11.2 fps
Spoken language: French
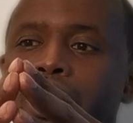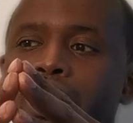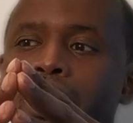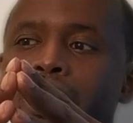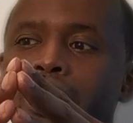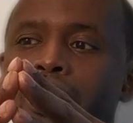
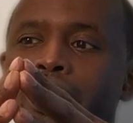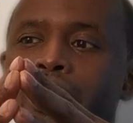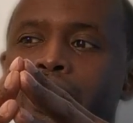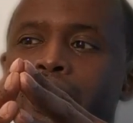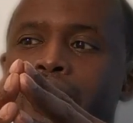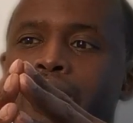qui,
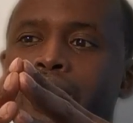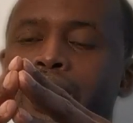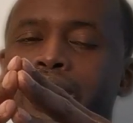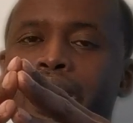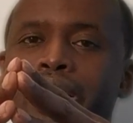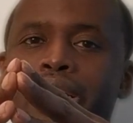euh, dans
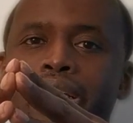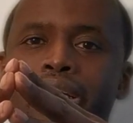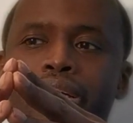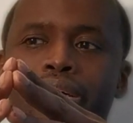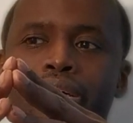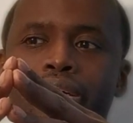les
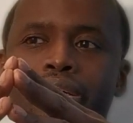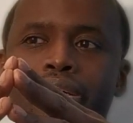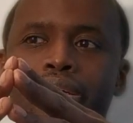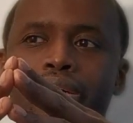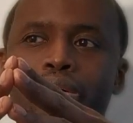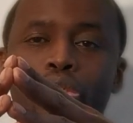années,
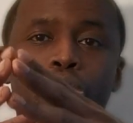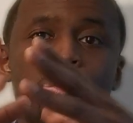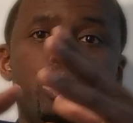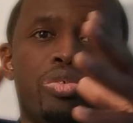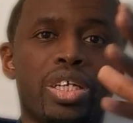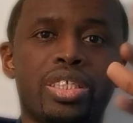au
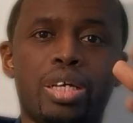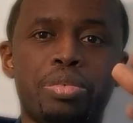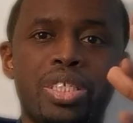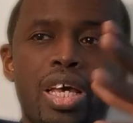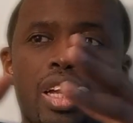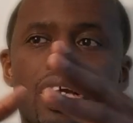début du XXe
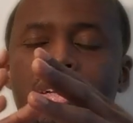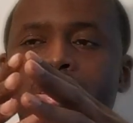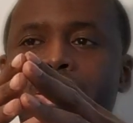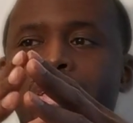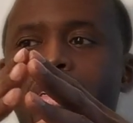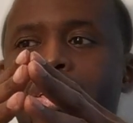siècle,